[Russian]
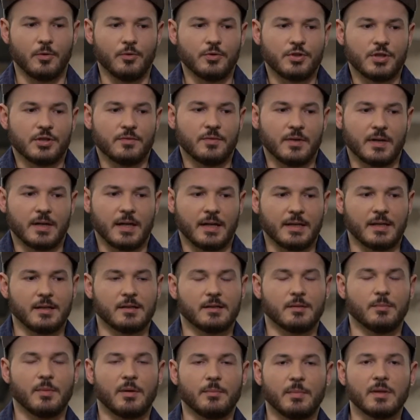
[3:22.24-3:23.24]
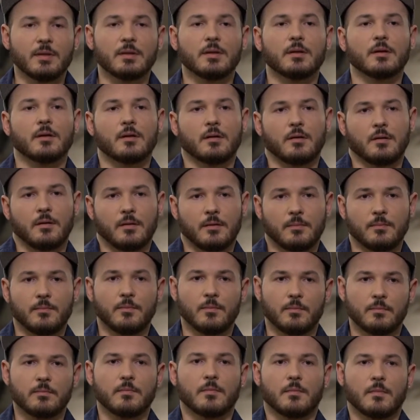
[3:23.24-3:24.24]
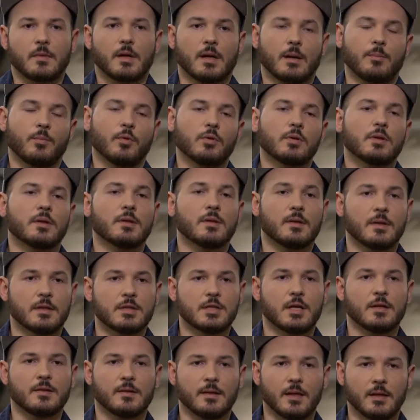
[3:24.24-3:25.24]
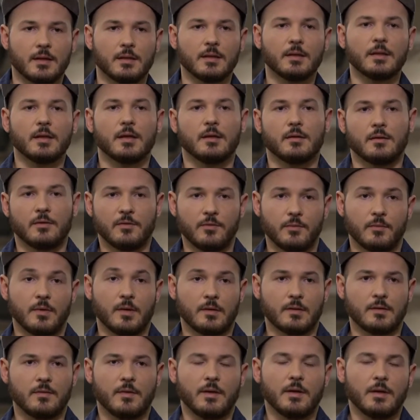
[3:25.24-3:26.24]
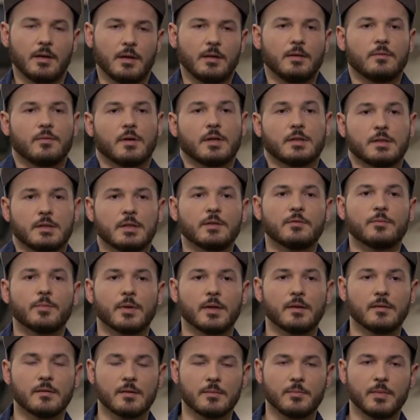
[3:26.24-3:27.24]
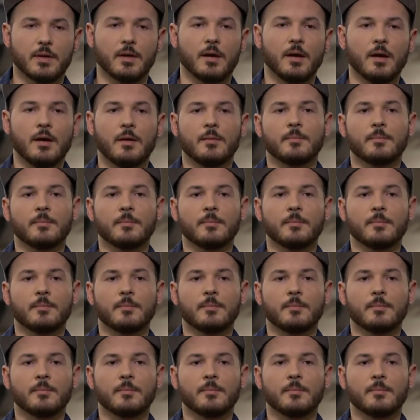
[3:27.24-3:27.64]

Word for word: ключевых каких-то моментах работает сейчас на рынке в Москве и в России в принципе.